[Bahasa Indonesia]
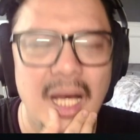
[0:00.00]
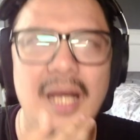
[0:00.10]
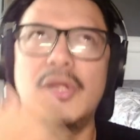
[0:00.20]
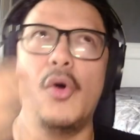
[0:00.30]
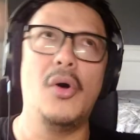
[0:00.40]

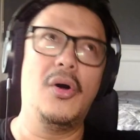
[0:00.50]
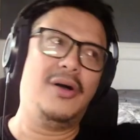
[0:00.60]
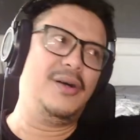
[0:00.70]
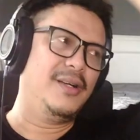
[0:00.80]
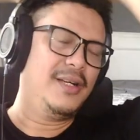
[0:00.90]

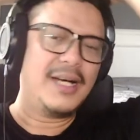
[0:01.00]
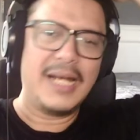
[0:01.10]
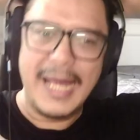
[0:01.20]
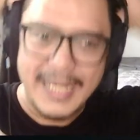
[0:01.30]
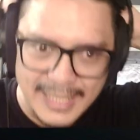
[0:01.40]
aduh
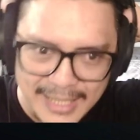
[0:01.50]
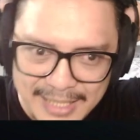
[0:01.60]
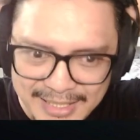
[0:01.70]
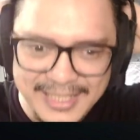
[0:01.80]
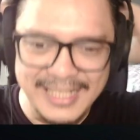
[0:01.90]
kelar
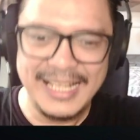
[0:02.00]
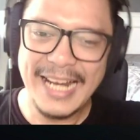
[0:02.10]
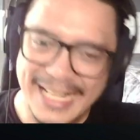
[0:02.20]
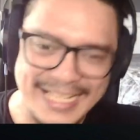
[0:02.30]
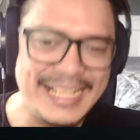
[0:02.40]

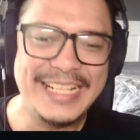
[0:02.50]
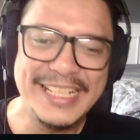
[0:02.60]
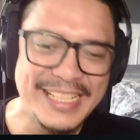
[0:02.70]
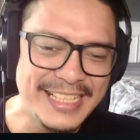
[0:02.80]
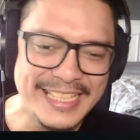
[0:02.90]
kelar
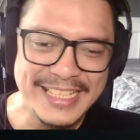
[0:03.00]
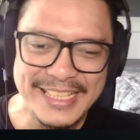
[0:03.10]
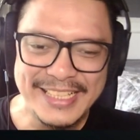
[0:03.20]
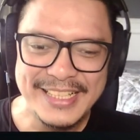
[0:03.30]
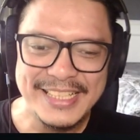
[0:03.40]

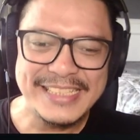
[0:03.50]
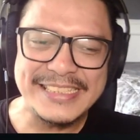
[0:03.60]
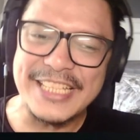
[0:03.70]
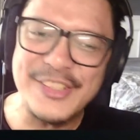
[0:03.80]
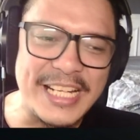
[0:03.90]

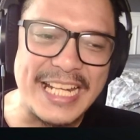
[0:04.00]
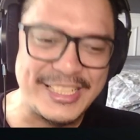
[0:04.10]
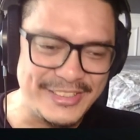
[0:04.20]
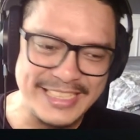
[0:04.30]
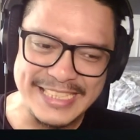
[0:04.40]
Chan tuh
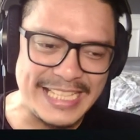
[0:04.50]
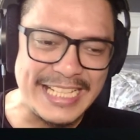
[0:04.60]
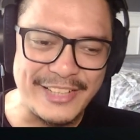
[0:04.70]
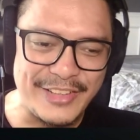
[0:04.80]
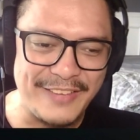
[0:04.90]
kelar
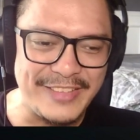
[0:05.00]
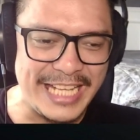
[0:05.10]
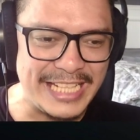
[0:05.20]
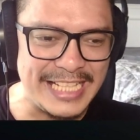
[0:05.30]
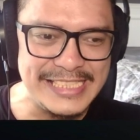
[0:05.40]
dari lagu kayak beginian